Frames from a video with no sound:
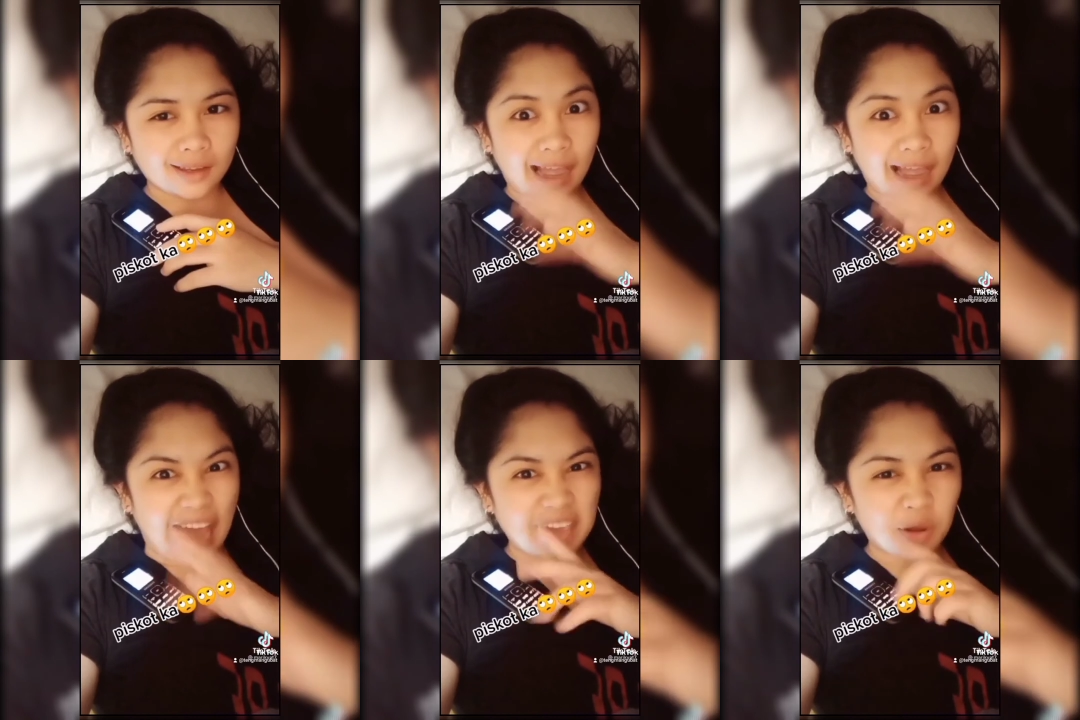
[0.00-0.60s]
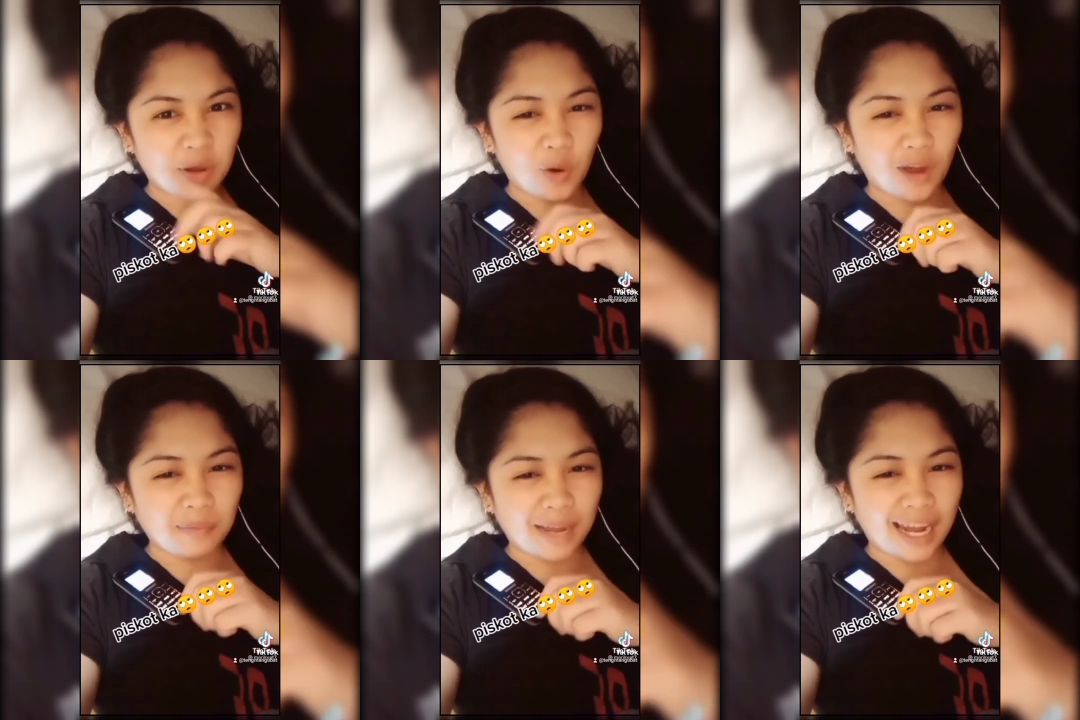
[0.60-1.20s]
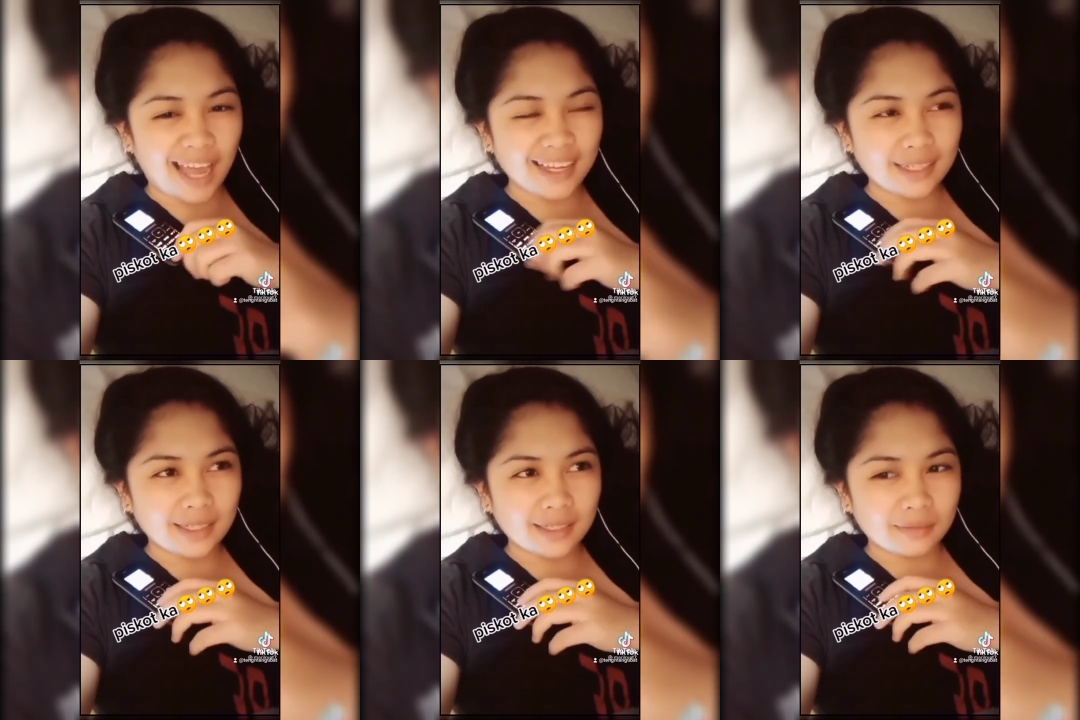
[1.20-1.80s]
eh ayaw nga pala.
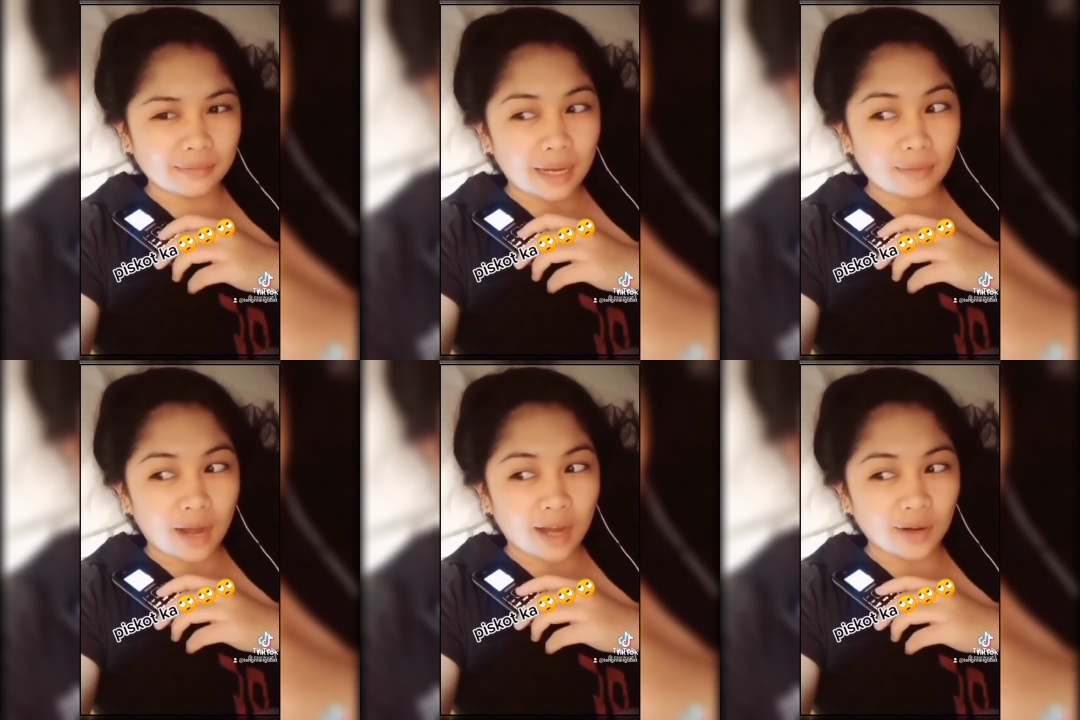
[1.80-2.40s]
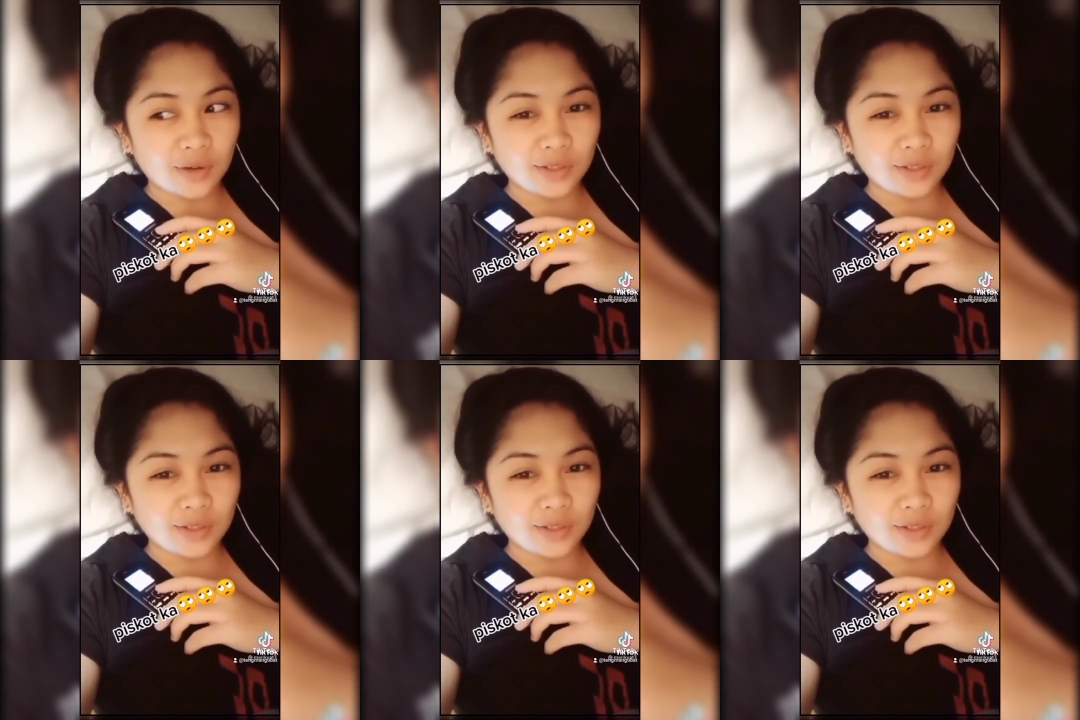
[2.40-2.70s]
Mahal mo ba ako?